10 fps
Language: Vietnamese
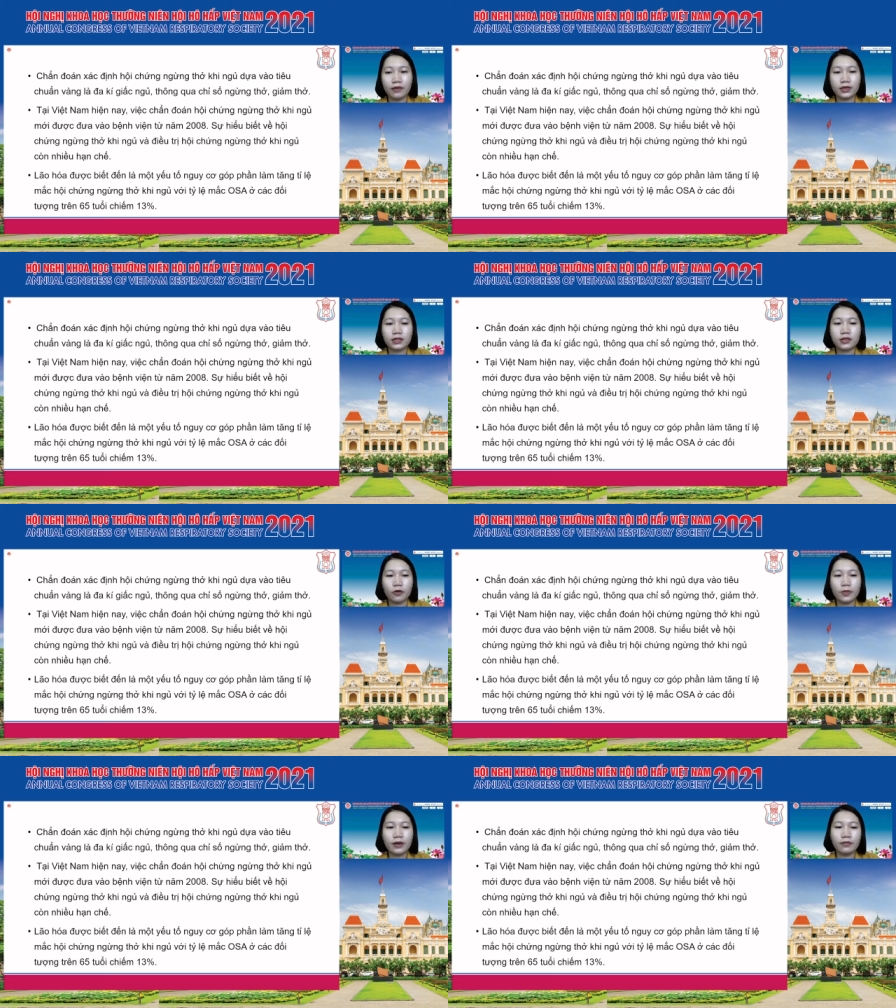và sự
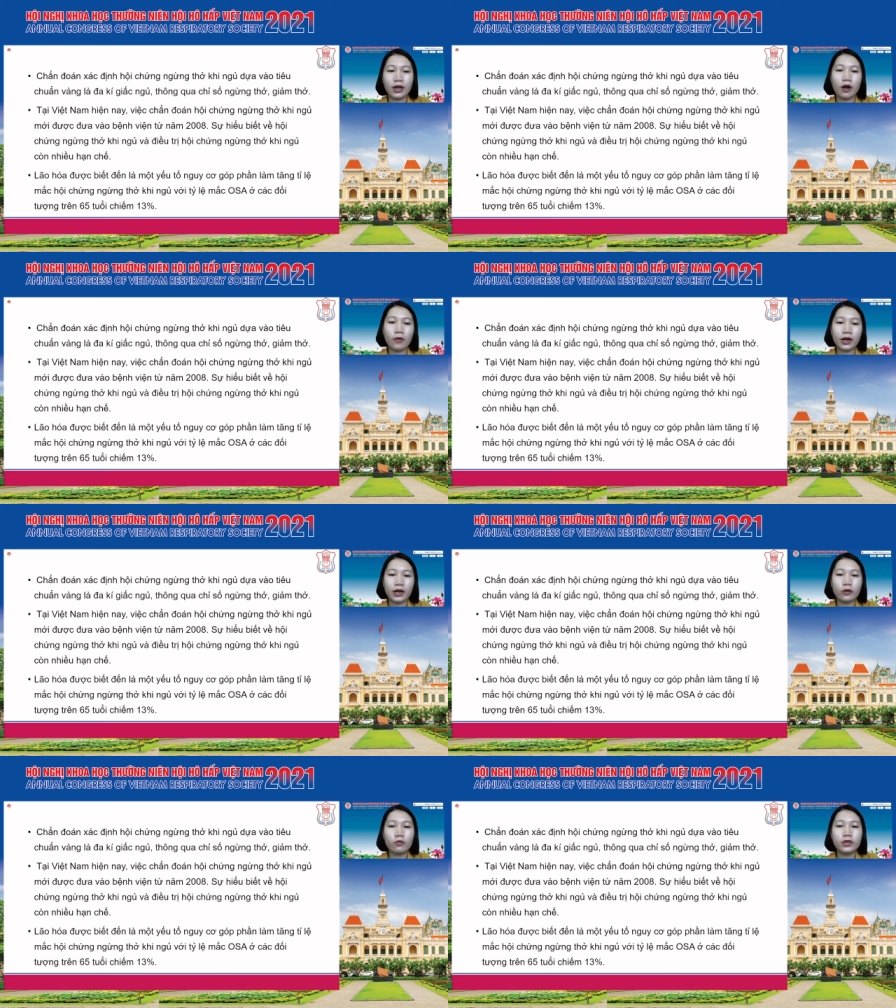hiểu biết về OSA
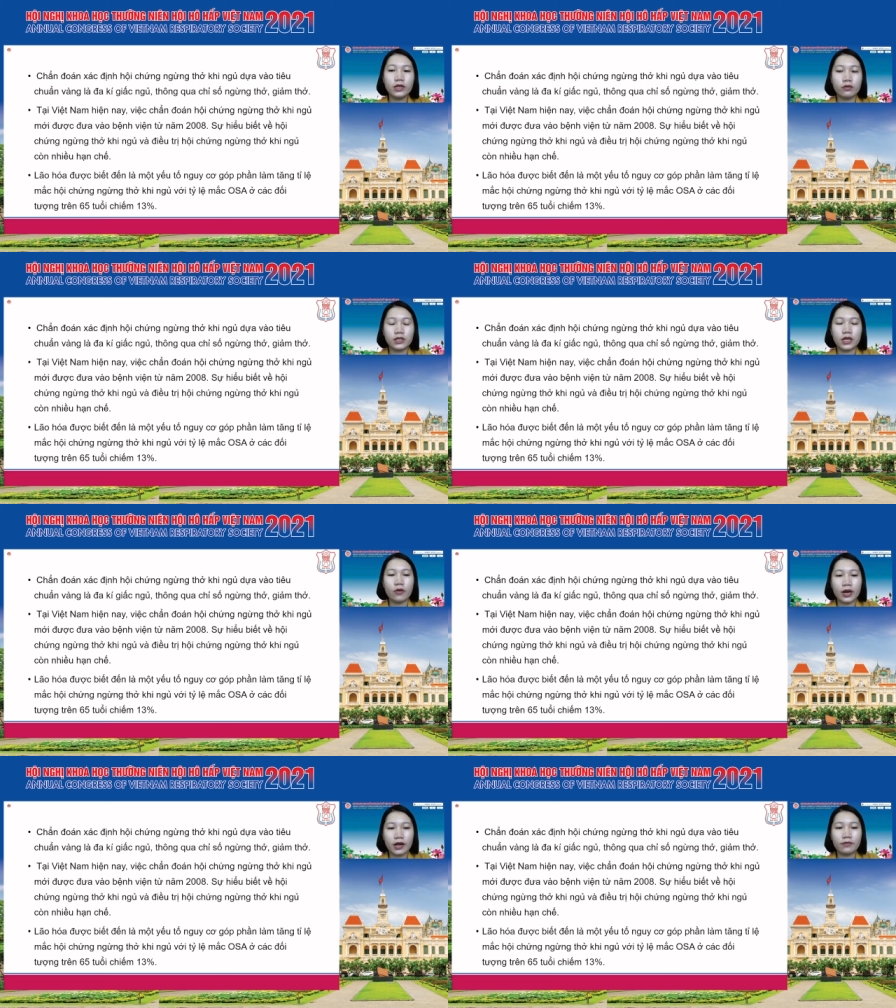cũng như điều trị
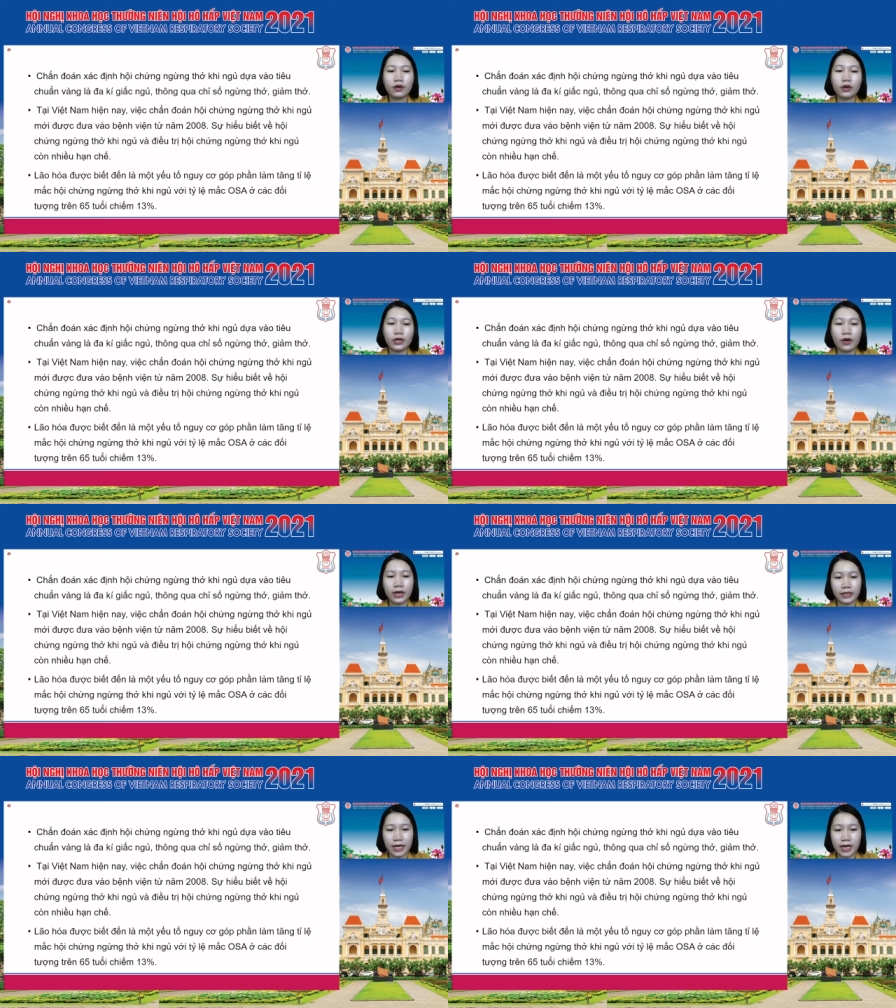OSA vẫn còn nhiều hạn
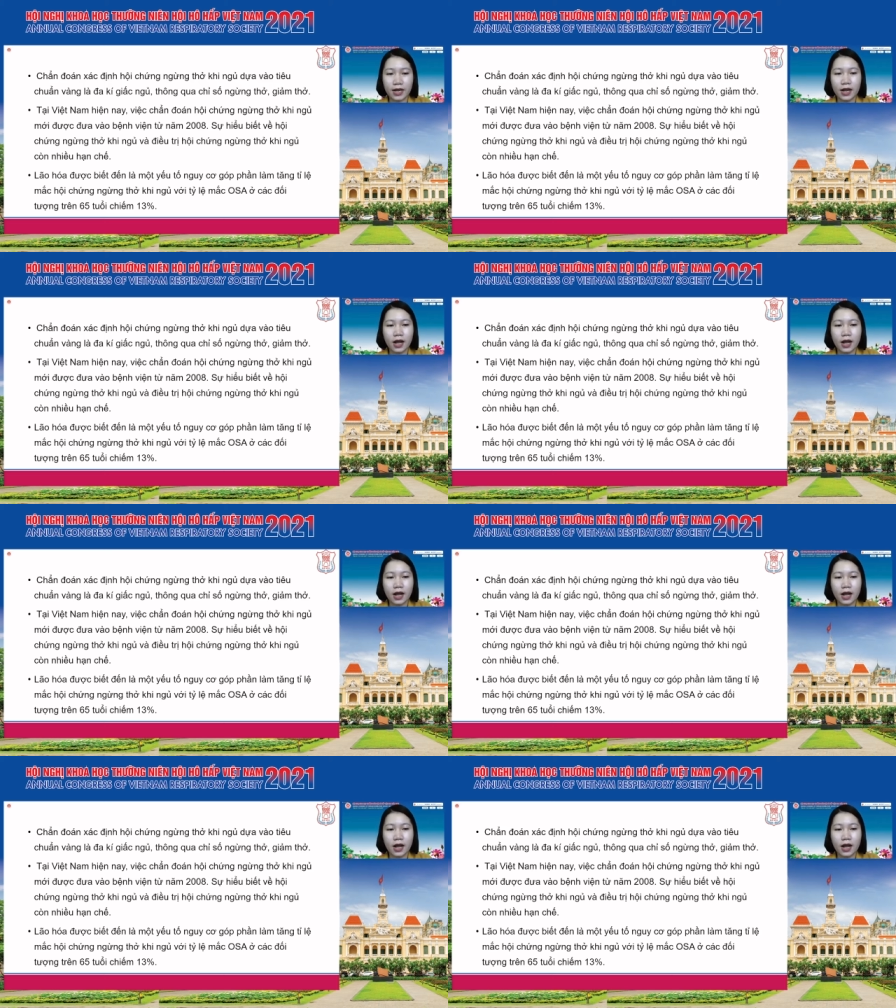chế.